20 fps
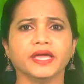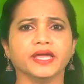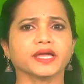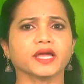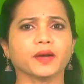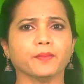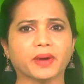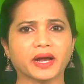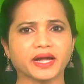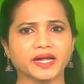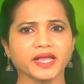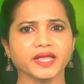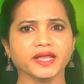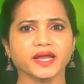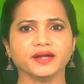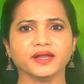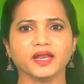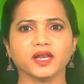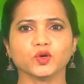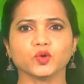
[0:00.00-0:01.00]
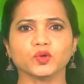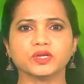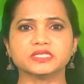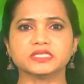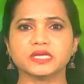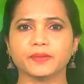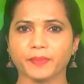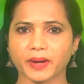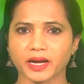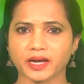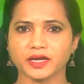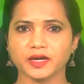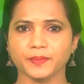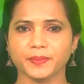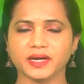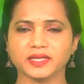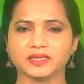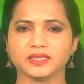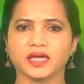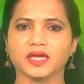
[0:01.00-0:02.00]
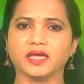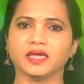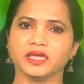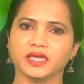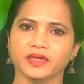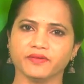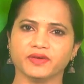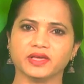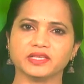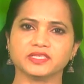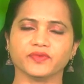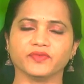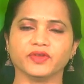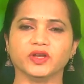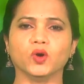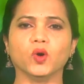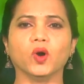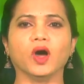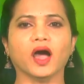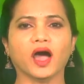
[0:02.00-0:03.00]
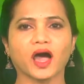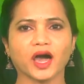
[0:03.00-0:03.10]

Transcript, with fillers: ఇక మండే ఎండల గురించి పక్కన పెడితే ఈ వేసవిలో